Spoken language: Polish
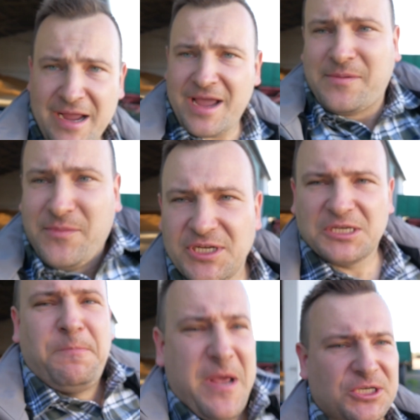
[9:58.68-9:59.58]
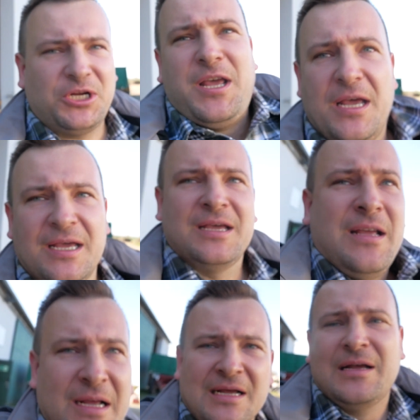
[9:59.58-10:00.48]
A jak mi się śpieszy,
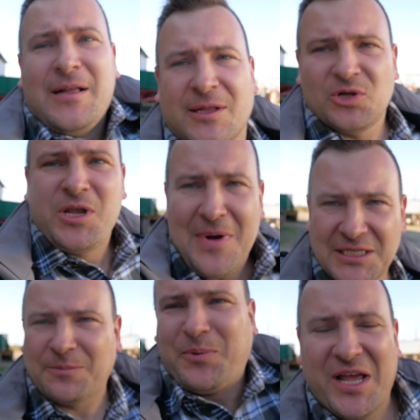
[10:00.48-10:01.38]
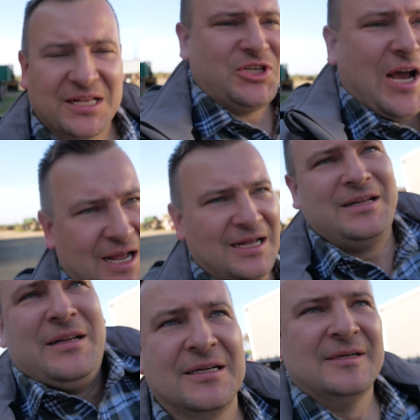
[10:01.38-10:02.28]
to nie macie pojęcia.
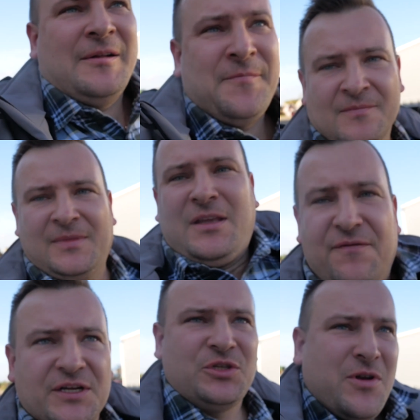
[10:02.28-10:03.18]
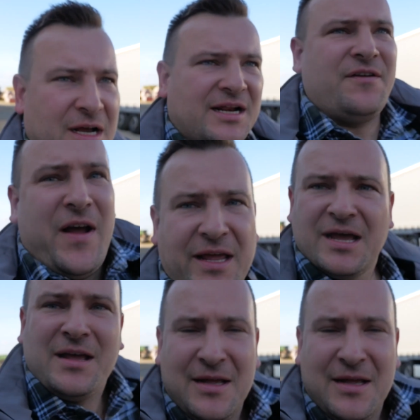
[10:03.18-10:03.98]
Weź tu nagrywaj